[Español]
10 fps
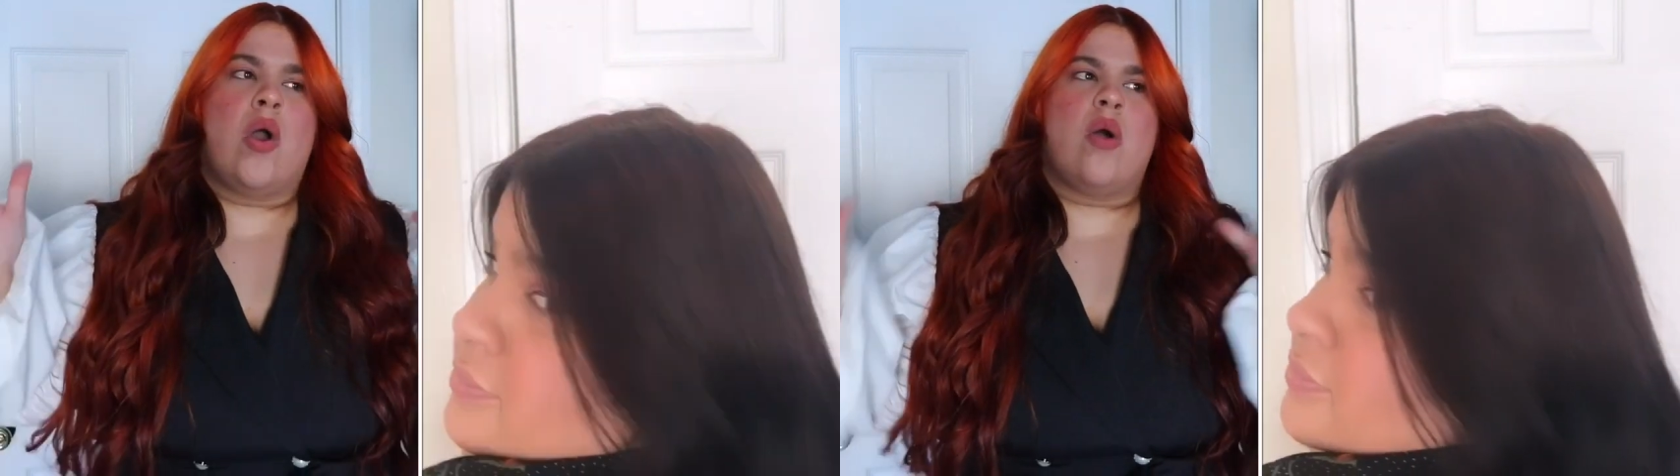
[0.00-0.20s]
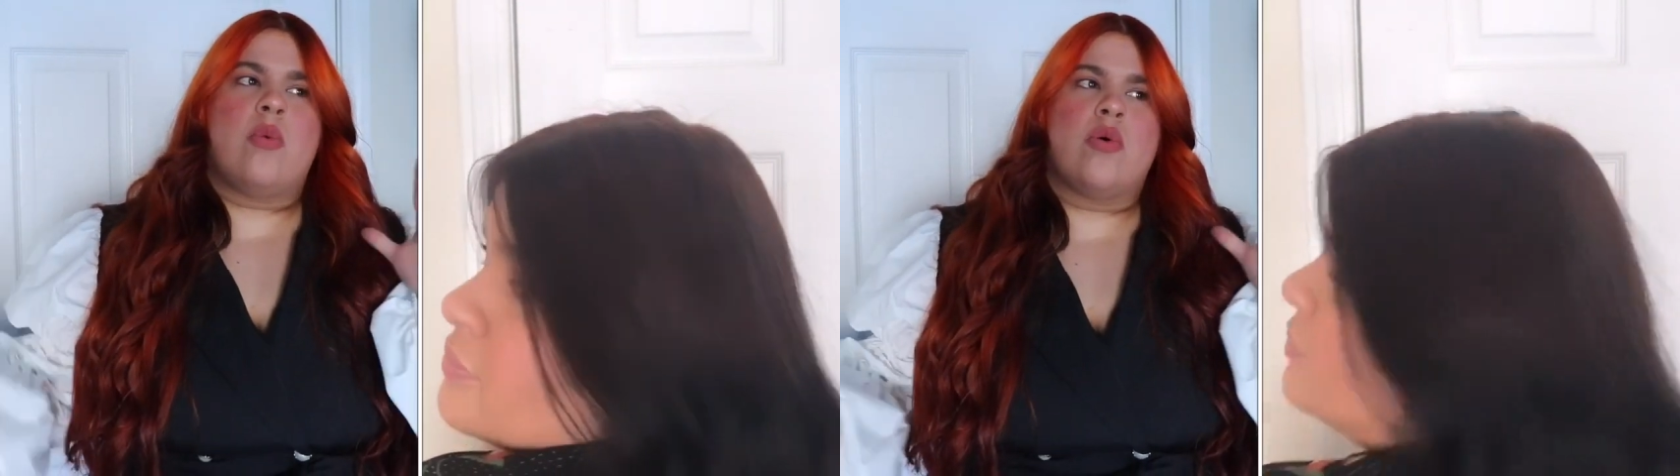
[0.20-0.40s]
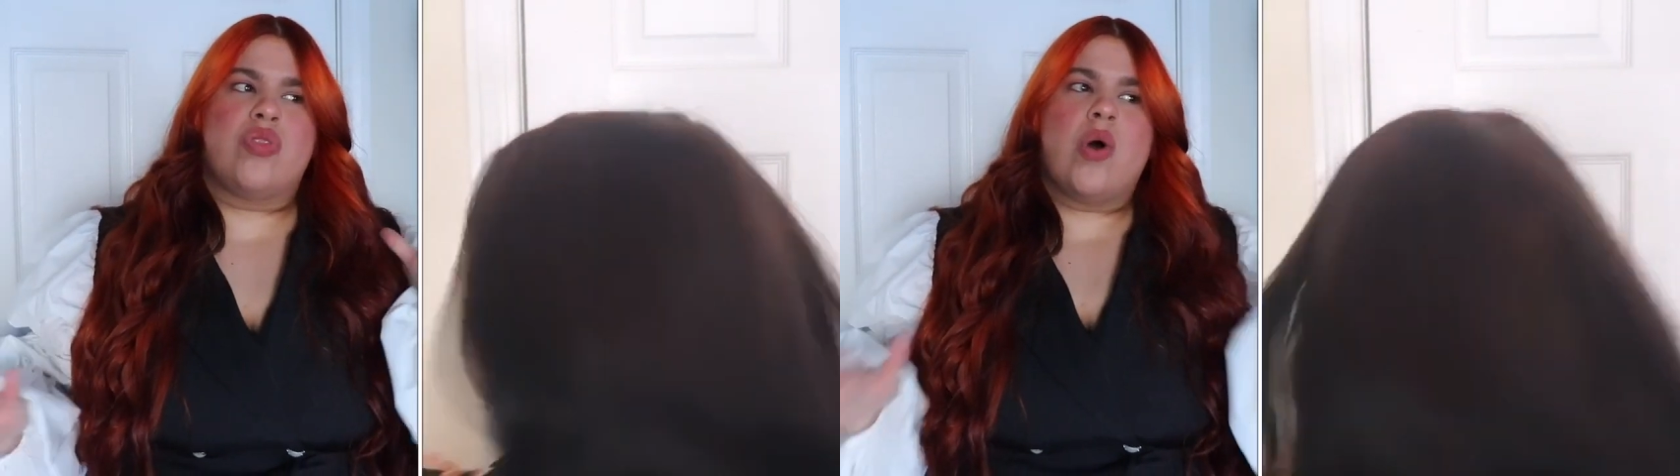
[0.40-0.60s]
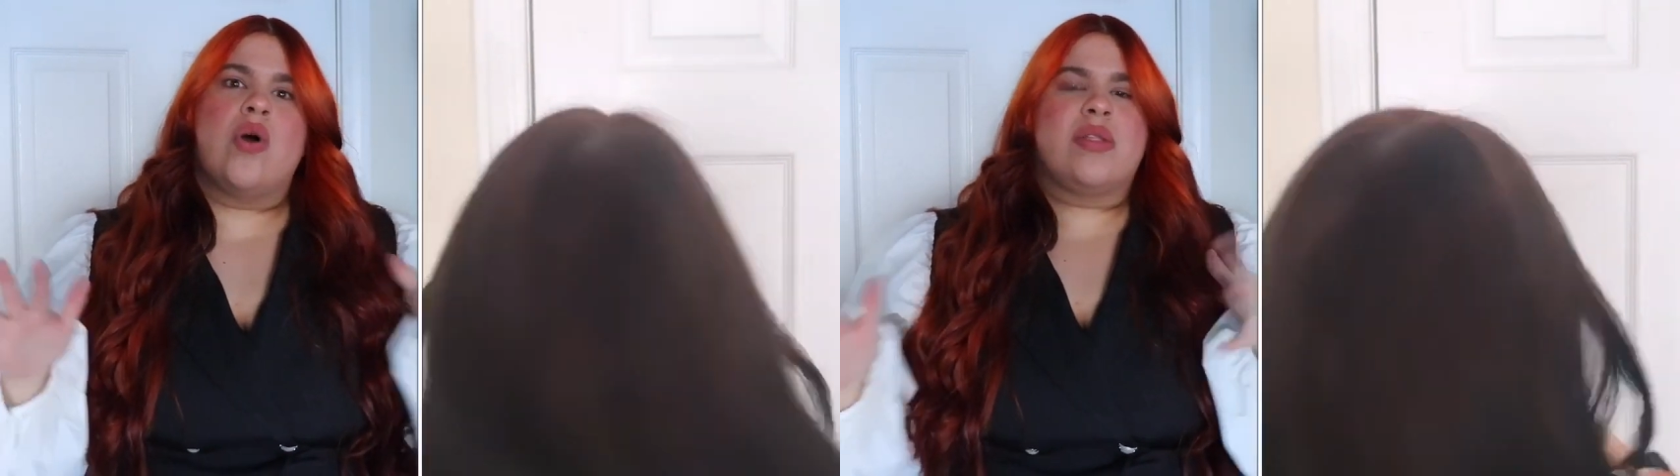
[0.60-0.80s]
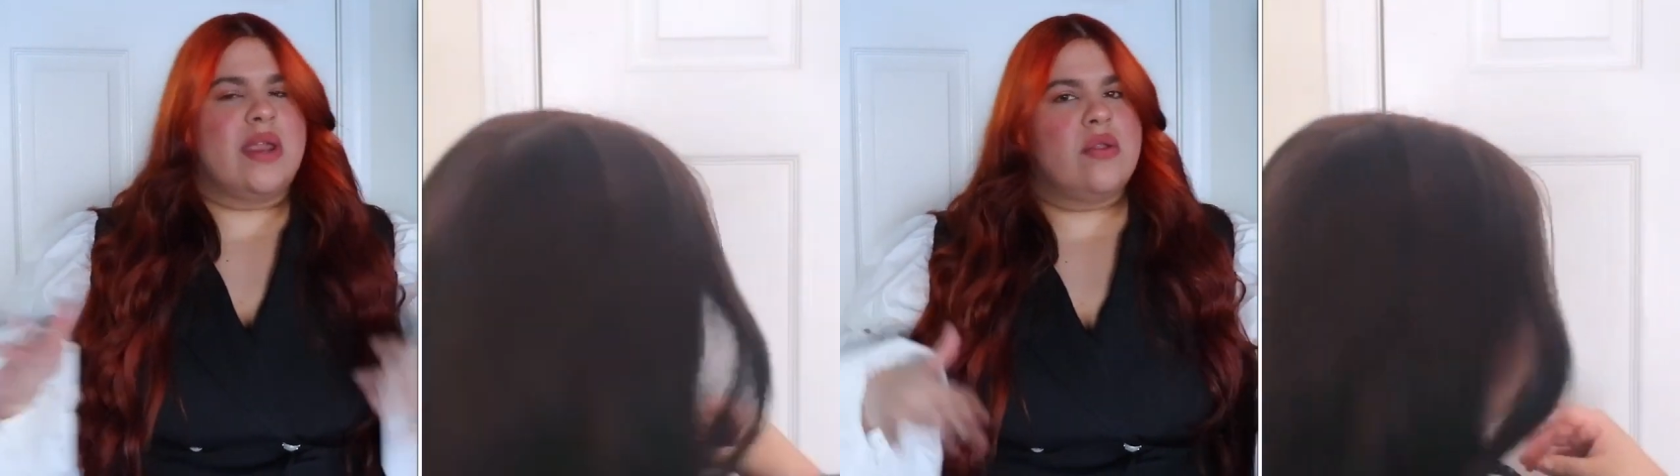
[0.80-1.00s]
como dos
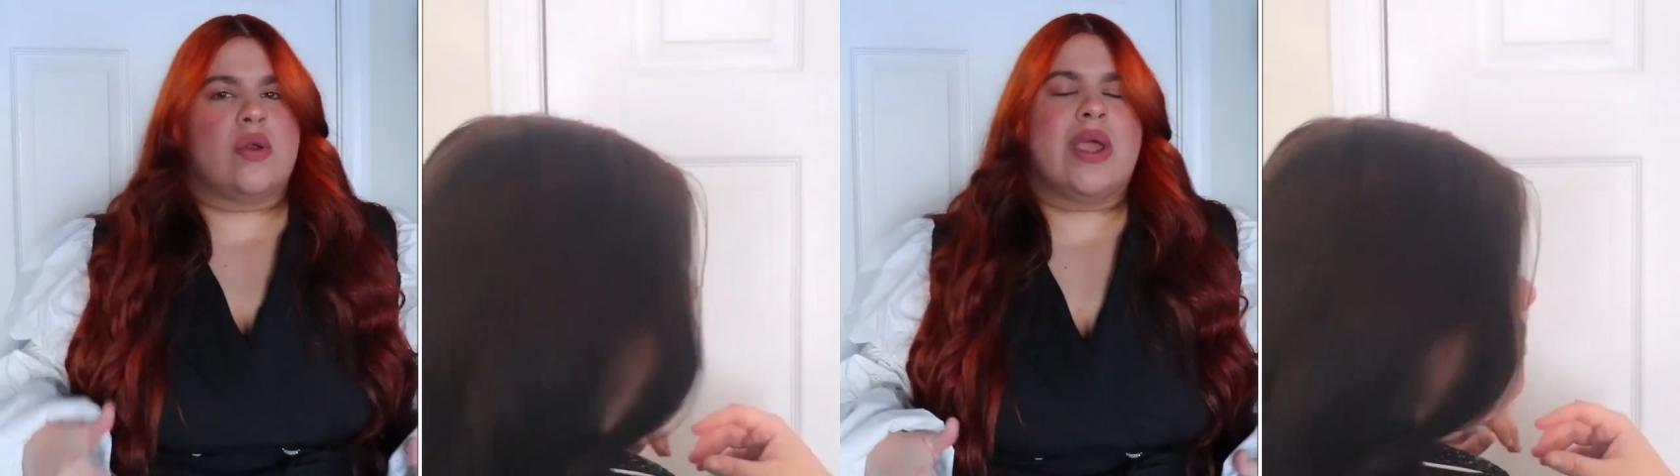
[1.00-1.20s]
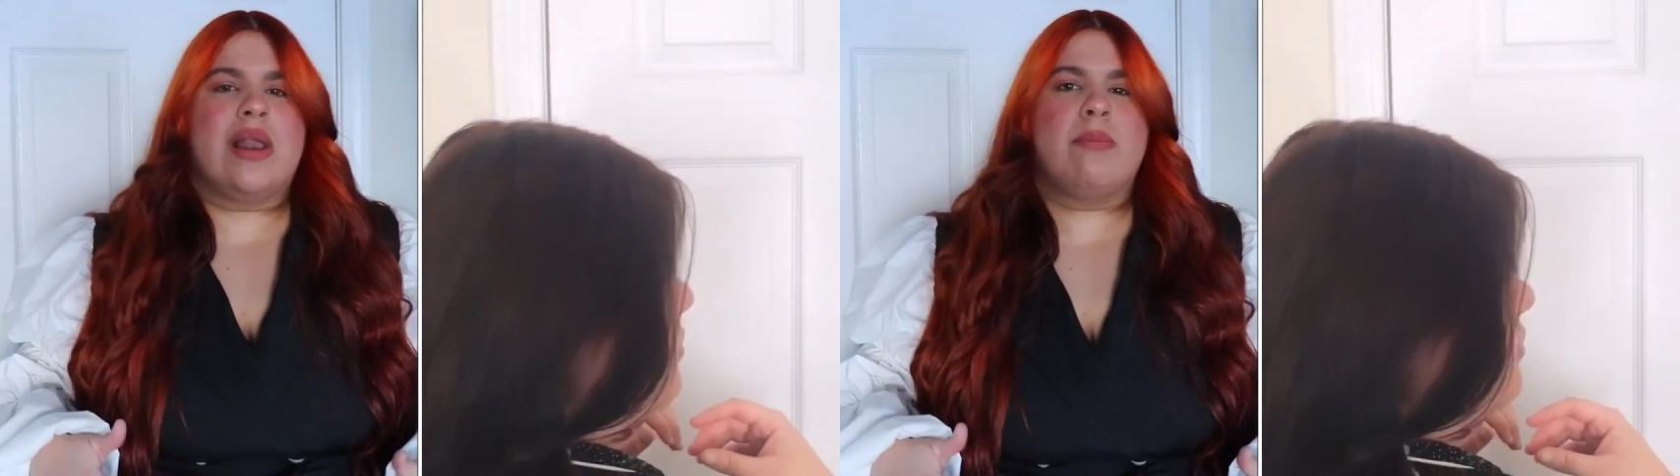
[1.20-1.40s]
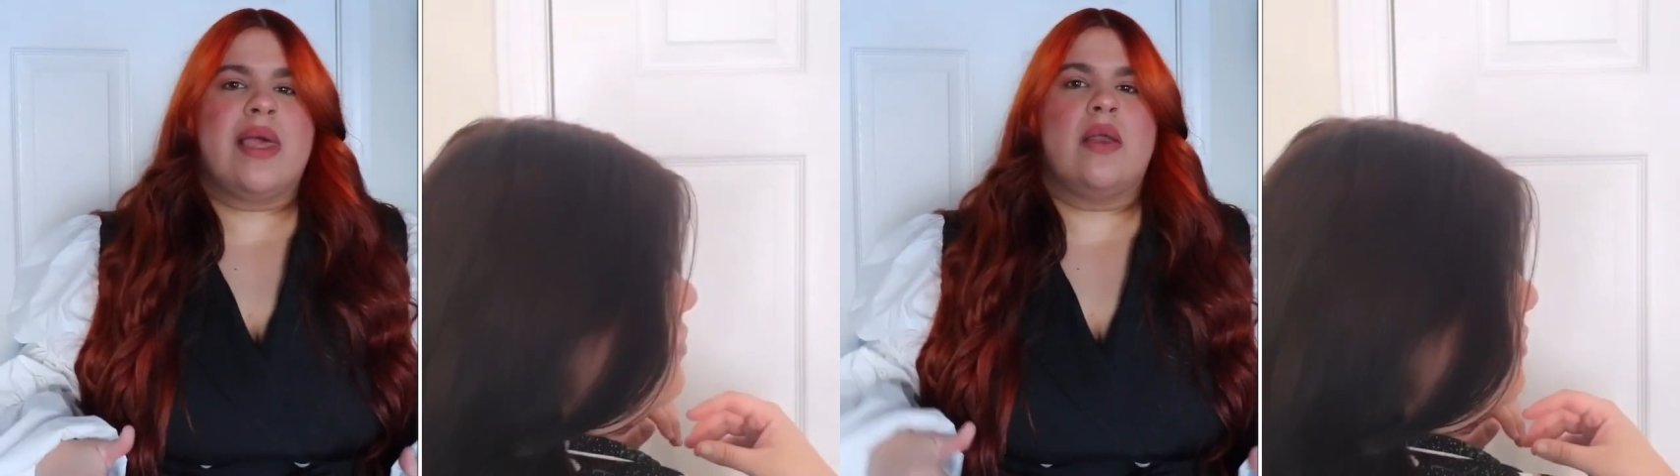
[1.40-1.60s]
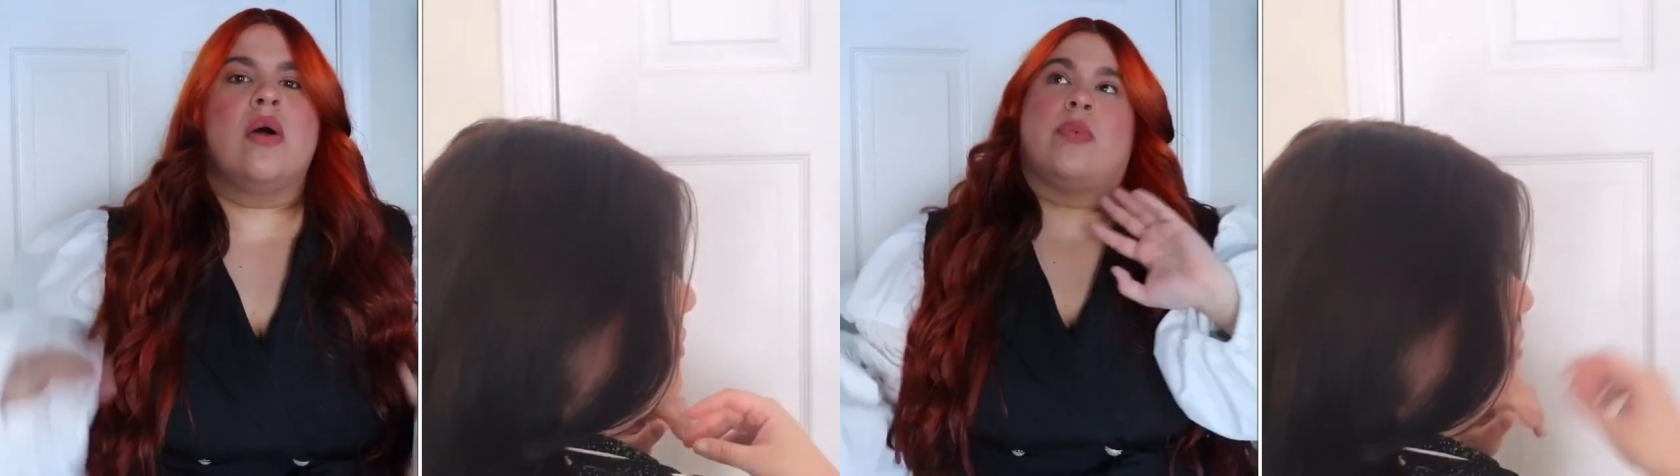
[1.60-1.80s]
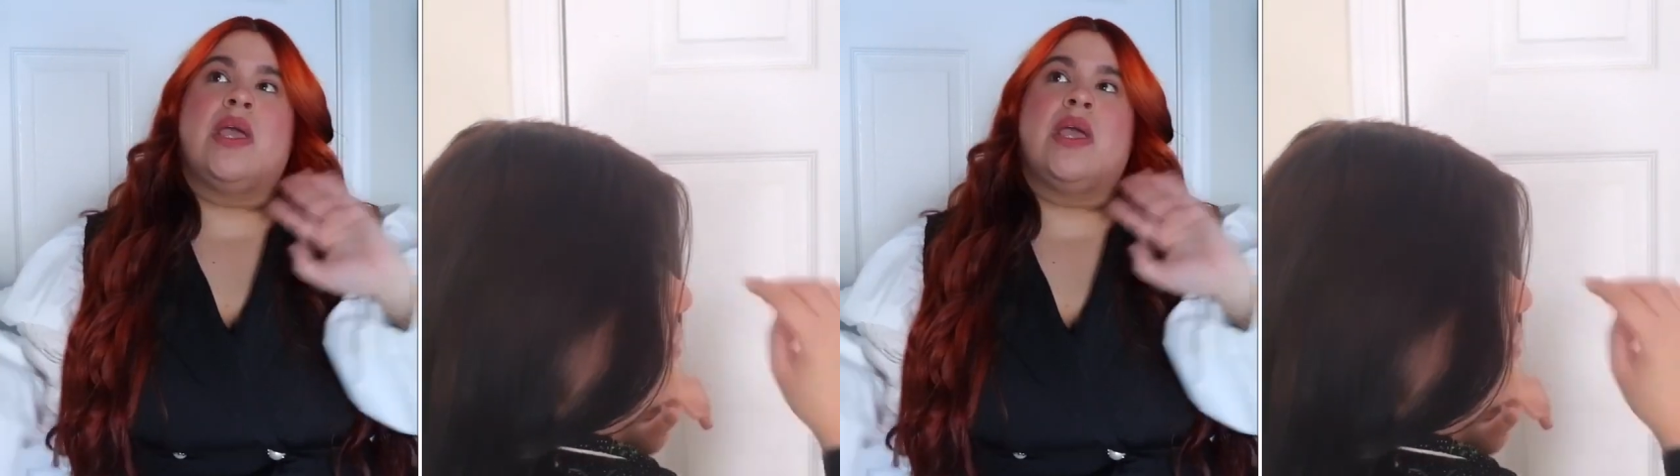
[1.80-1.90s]
o tres tonos en el pelo